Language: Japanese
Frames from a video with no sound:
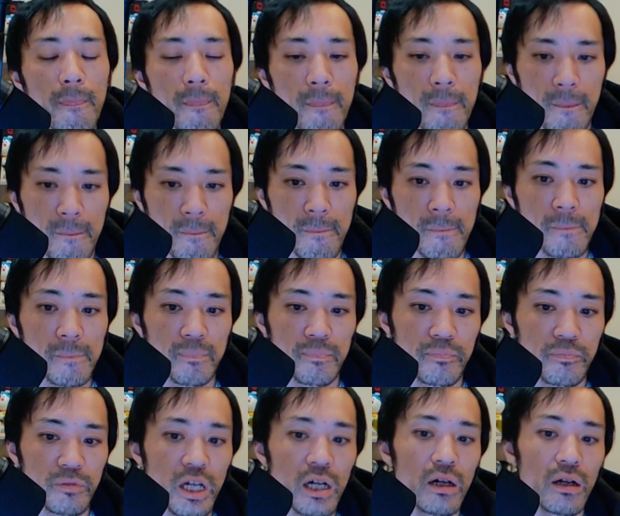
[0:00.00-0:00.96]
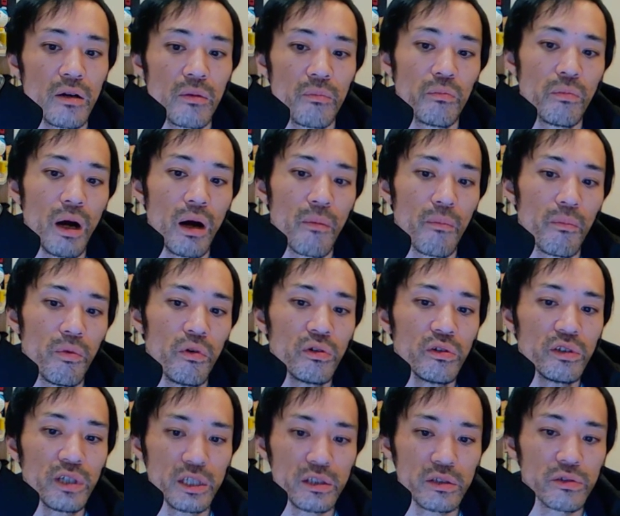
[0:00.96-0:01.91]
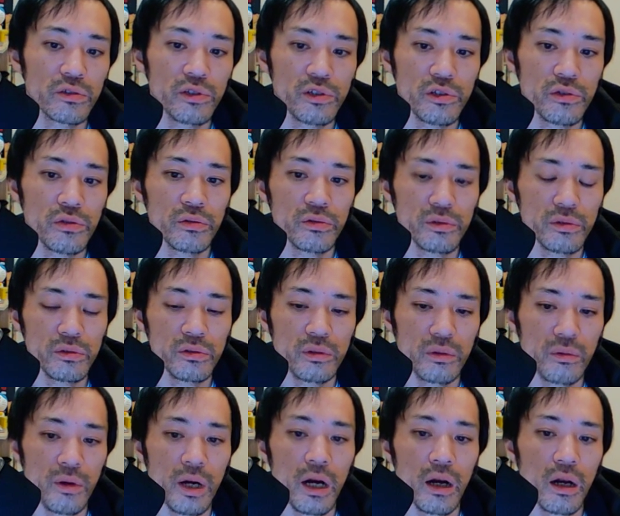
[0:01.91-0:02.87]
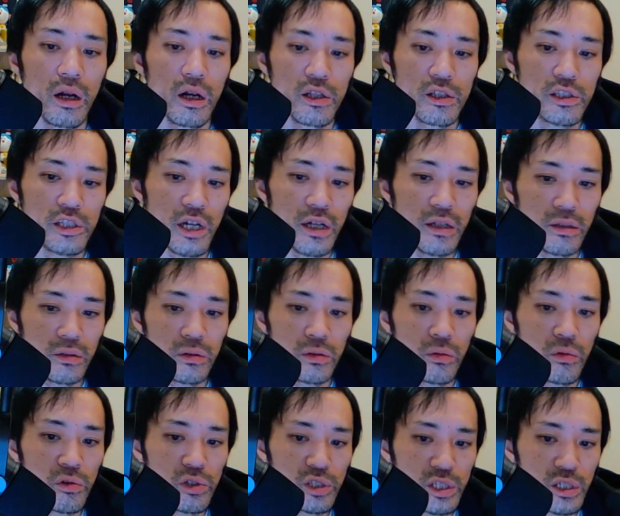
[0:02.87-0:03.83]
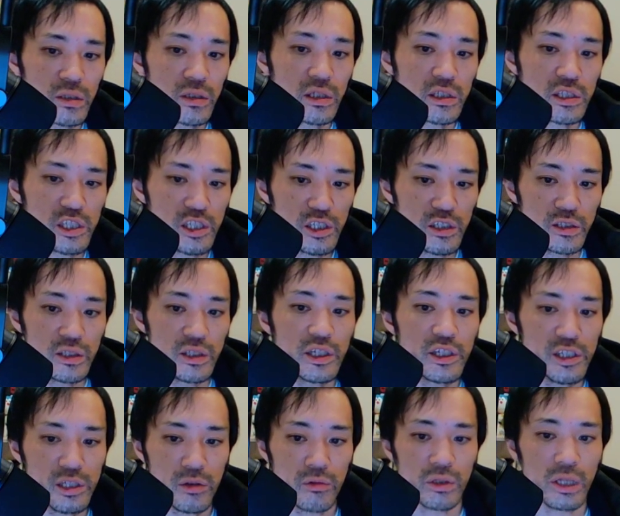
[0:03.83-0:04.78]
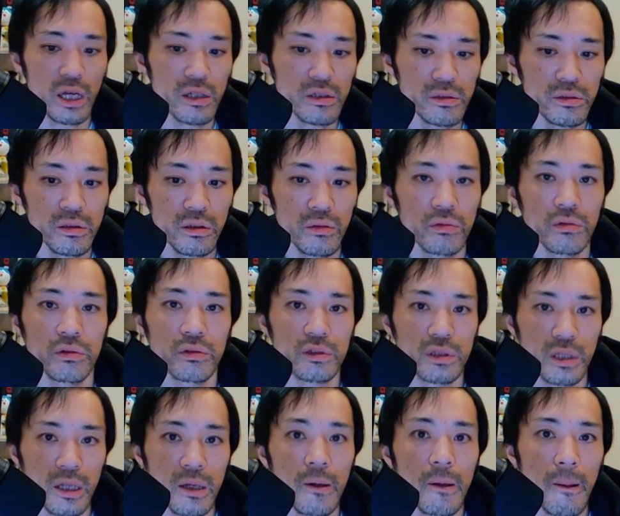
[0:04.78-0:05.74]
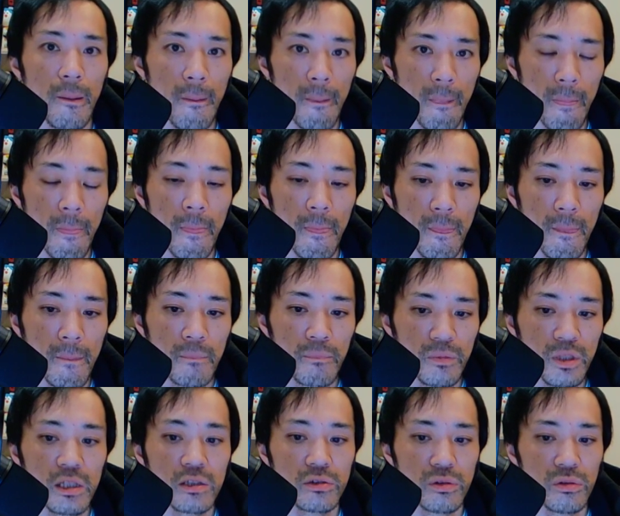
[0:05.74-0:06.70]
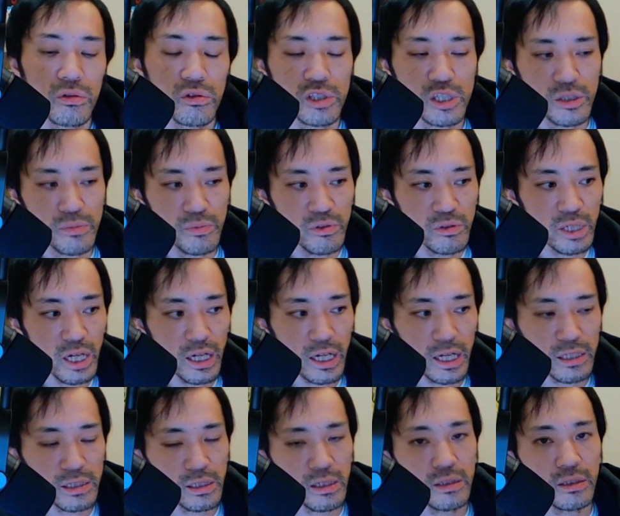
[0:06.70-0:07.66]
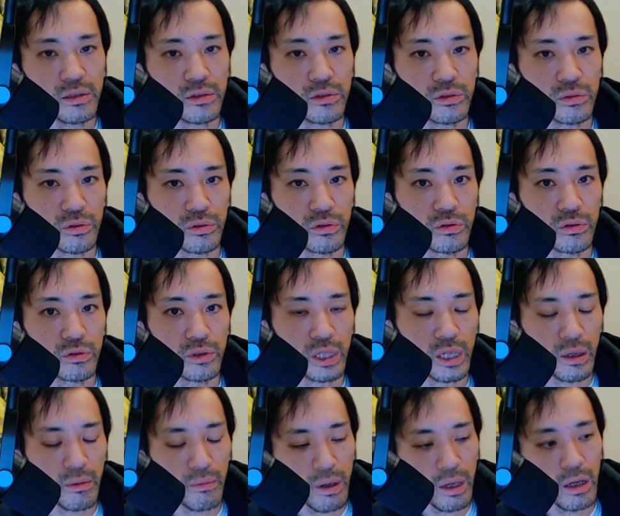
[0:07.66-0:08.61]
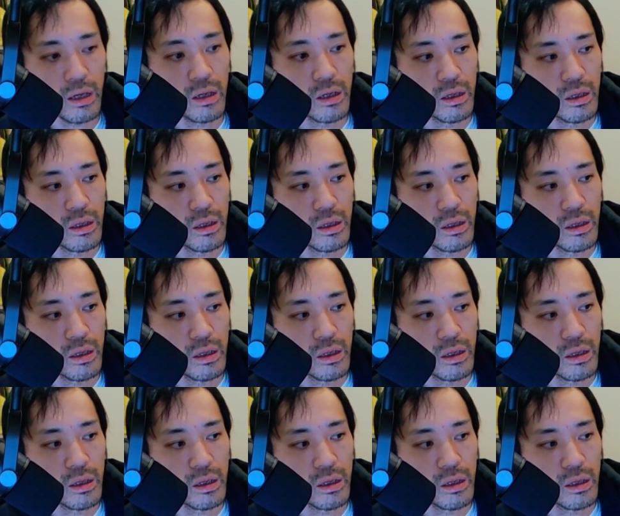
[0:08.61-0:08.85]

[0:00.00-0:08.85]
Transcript: うん、だからまあ僕が推奨するのはちゃんと教えて実績者を出すってことですねでその自分が稼いでるというよりかは